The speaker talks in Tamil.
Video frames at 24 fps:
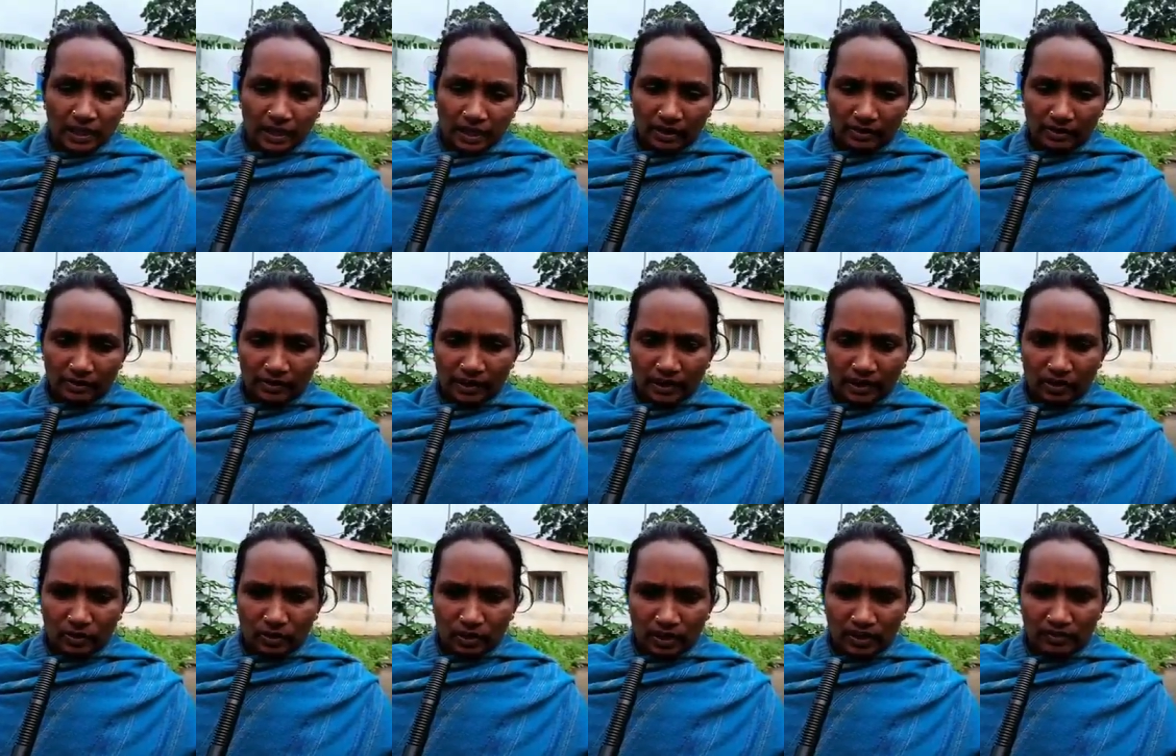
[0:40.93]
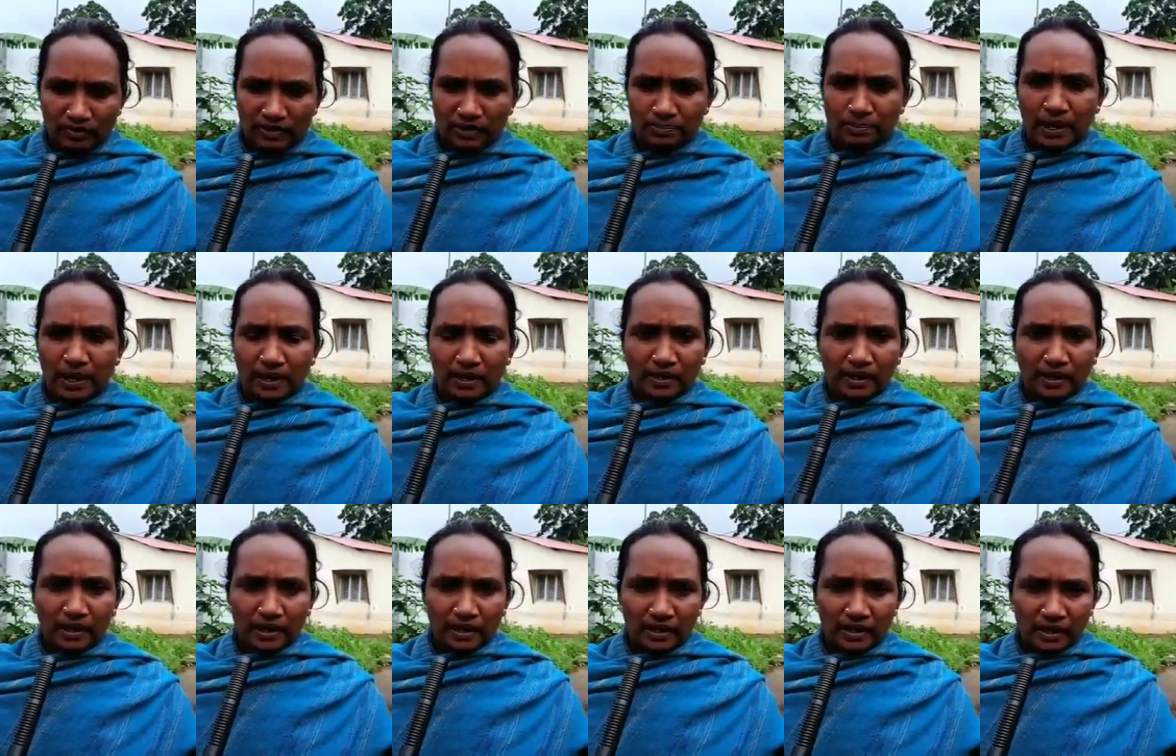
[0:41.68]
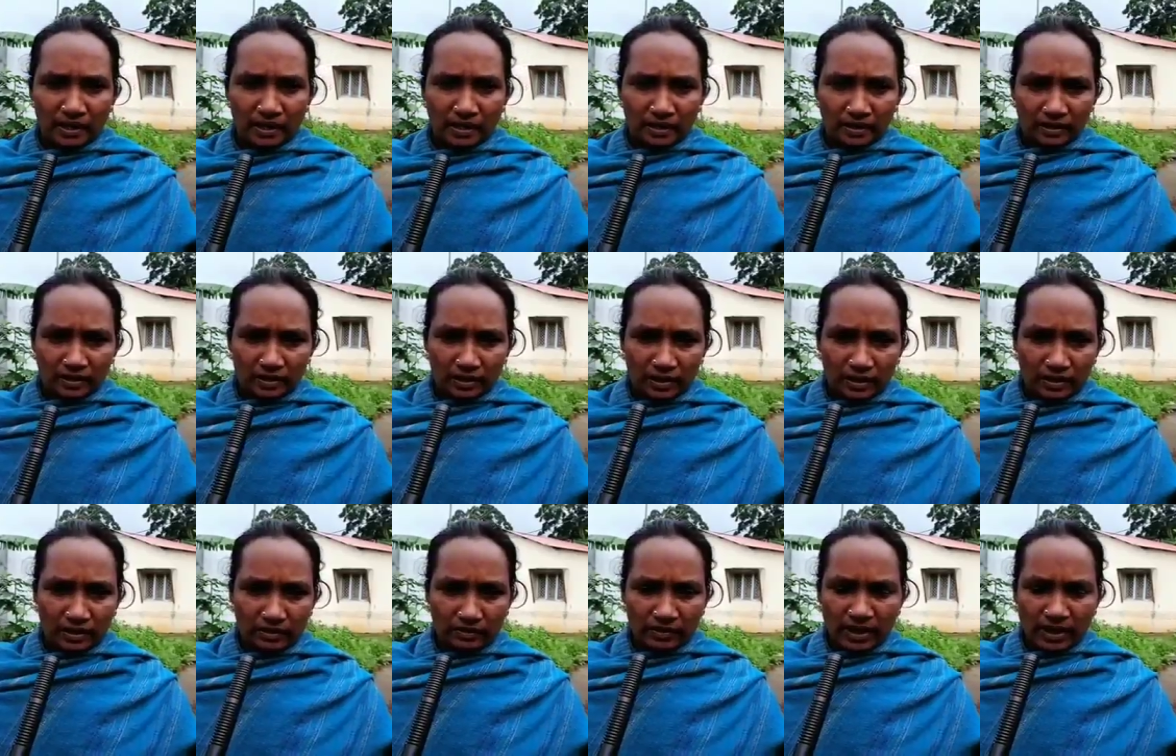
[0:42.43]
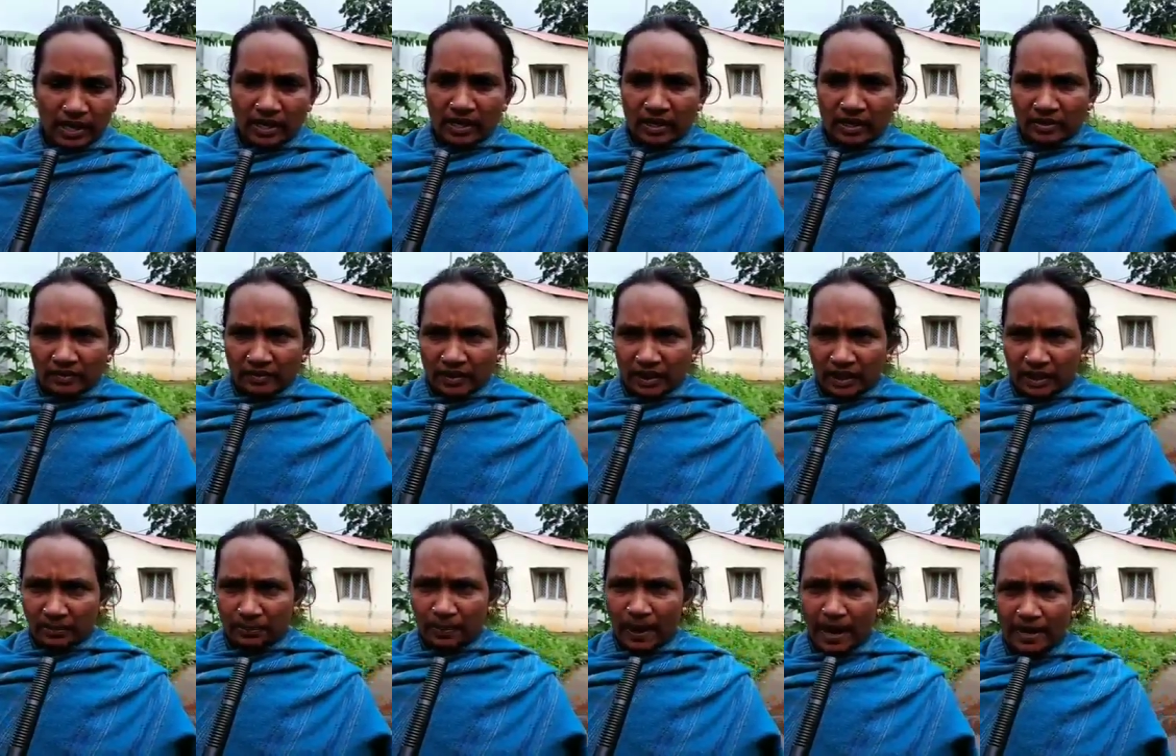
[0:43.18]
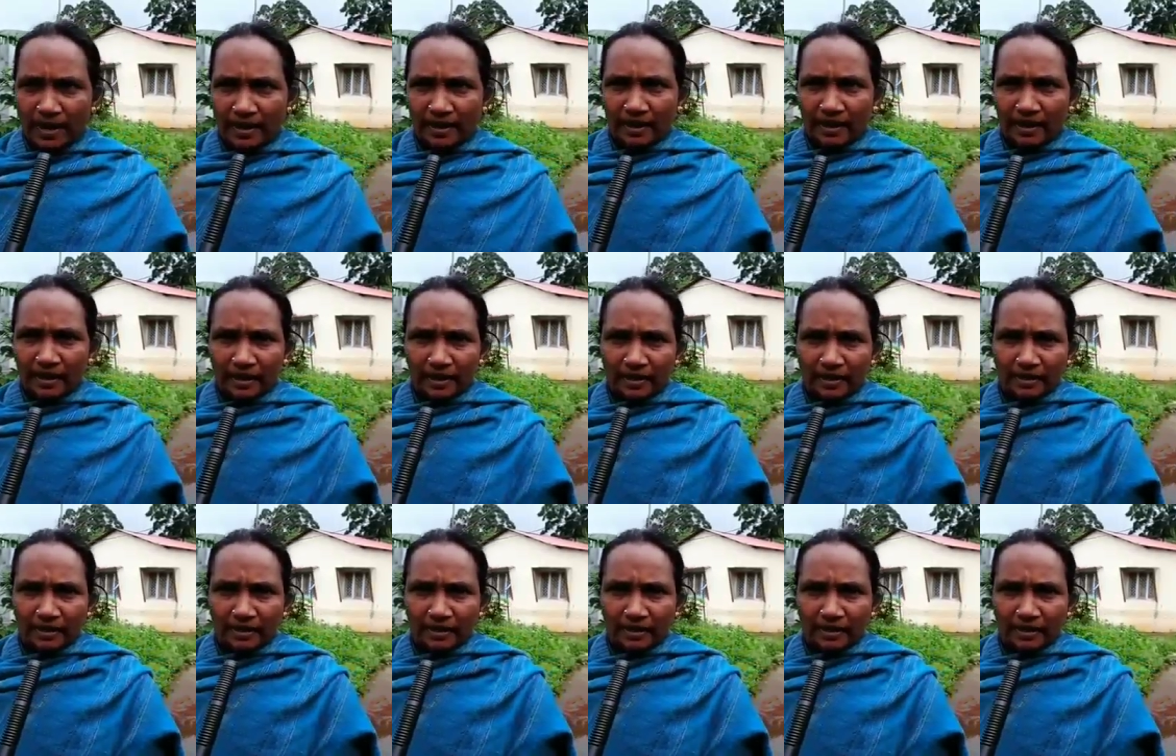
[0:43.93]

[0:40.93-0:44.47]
எங்களுக்கு வந்து உதவி பண்ணுங்க எங்களுக்கு வந்து பாருங்க